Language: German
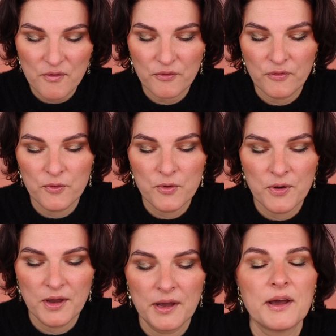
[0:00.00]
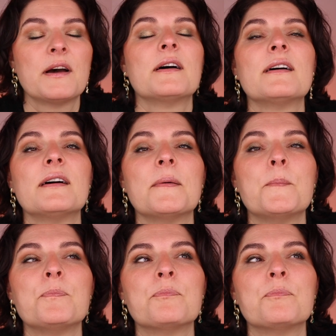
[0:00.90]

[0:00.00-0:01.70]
für ähm,